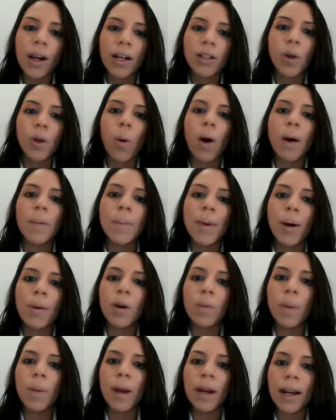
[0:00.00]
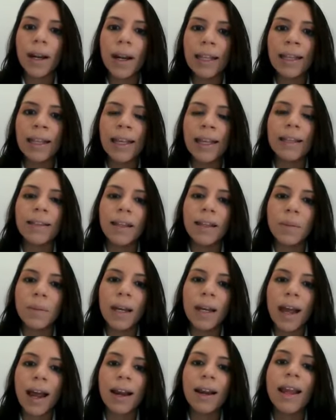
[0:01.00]
el caso de Juan Pablo Pernalete y
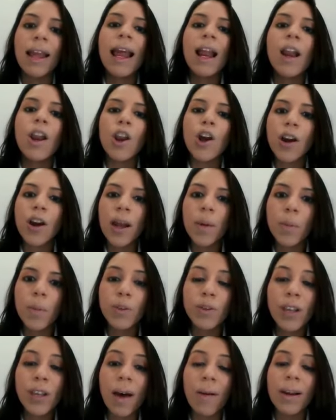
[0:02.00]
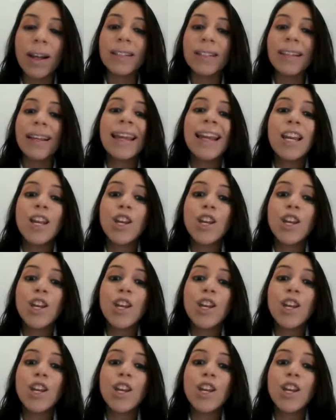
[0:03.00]
determinar los responsables,